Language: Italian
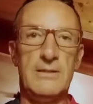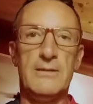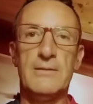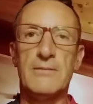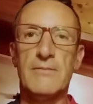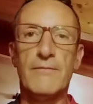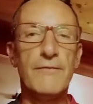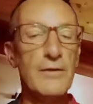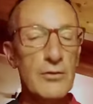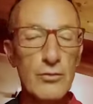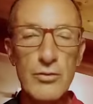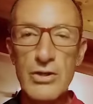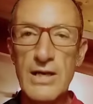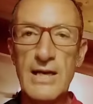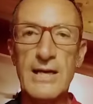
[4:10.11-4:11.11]

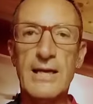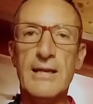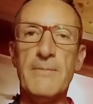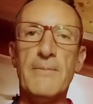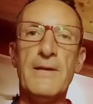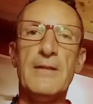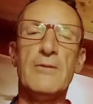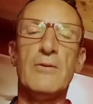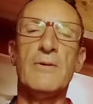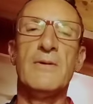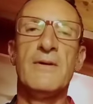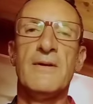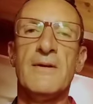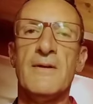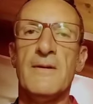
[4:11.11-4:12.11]
Fiducia, ripeto,
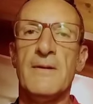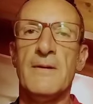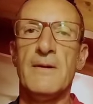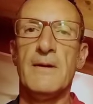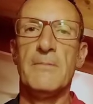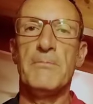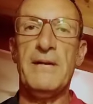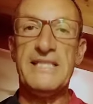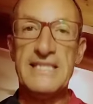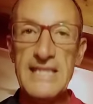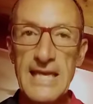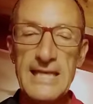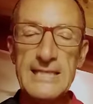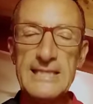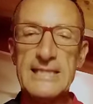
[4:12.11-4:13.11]

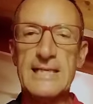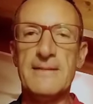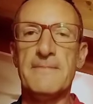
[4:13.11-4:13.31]
pazienza